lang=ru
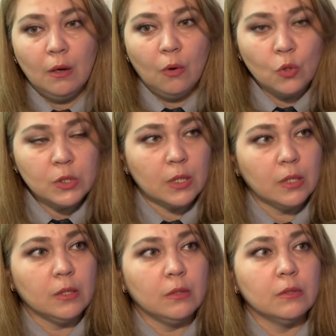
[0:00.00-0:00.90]
острые,
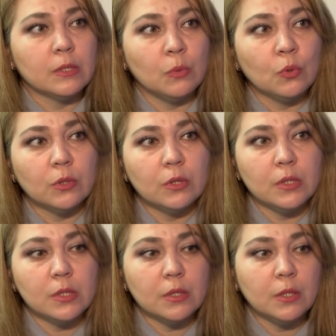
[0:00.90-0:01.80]
они смогут
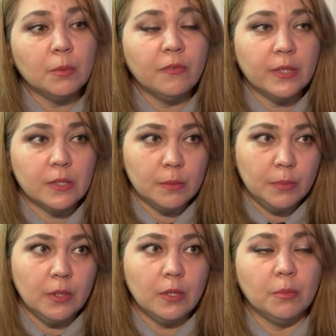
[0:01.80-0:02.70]
нанести либо вред
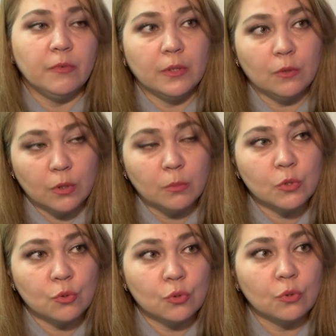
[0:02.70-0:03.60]
себе, либо вред другим
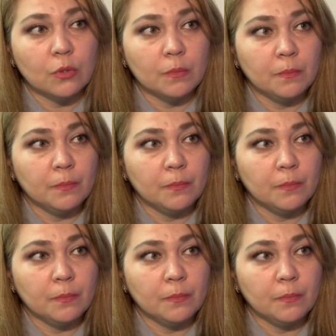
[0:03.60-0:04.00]
осужденным.